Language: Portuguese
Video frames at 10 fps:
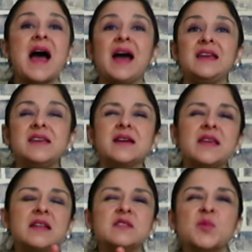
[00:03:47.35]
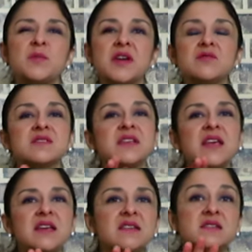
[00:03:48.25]
Aí aqueles primeiros
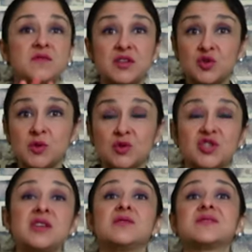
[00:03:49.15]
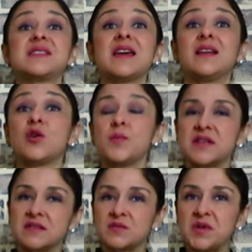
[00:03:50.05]
15, 20 minutinhos que ela
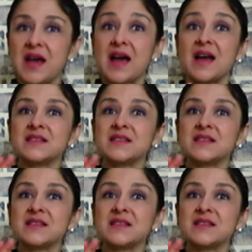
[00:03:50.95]
começa a espirrar.